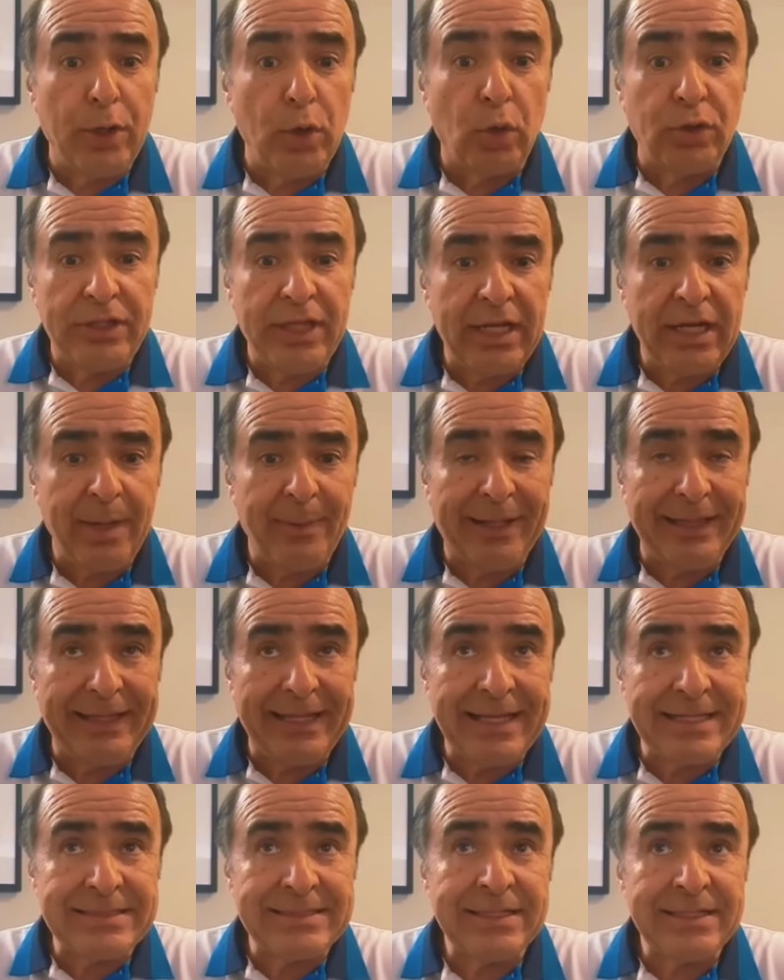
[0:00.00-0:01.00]
No tiene a
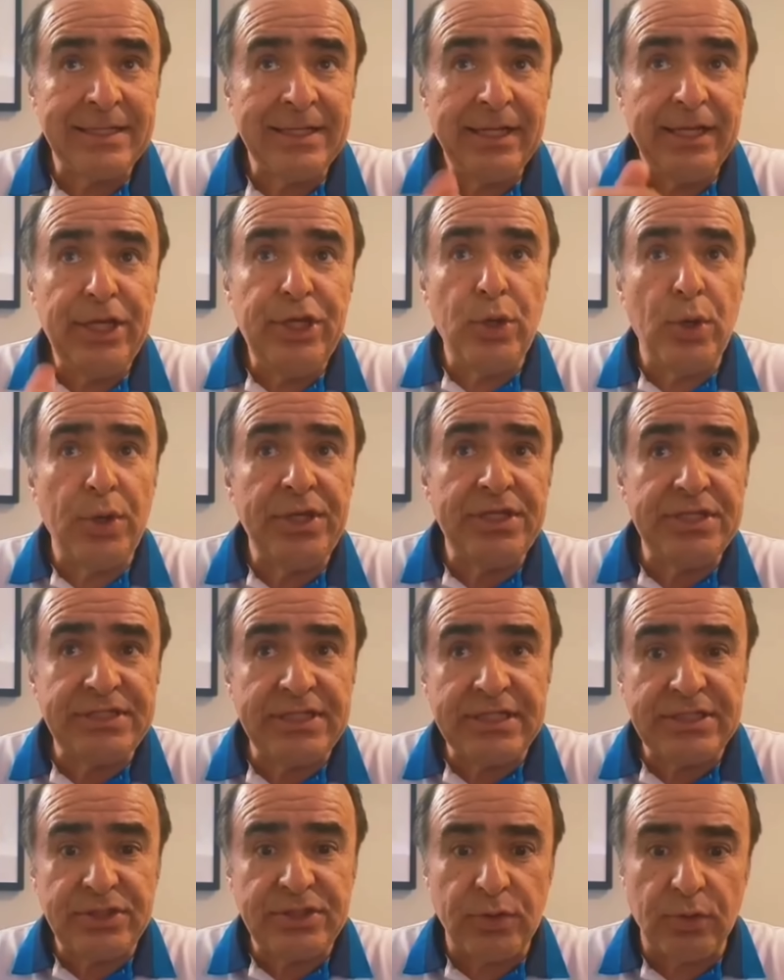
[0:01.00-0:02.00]
Valdés y hoy
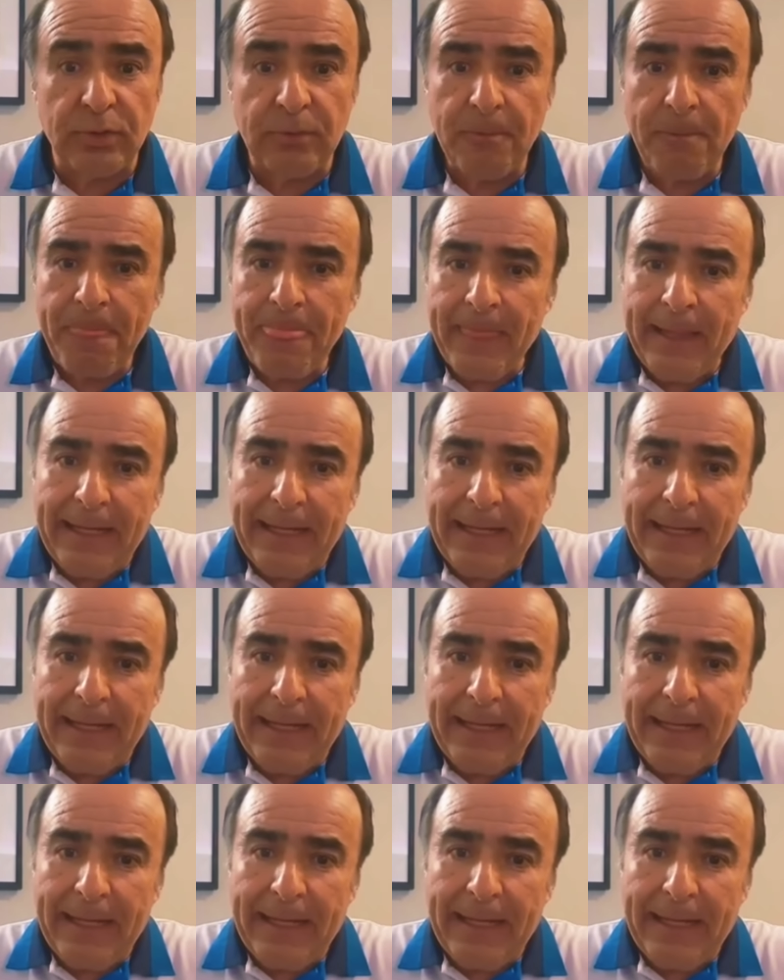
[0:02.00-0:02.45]
insisto,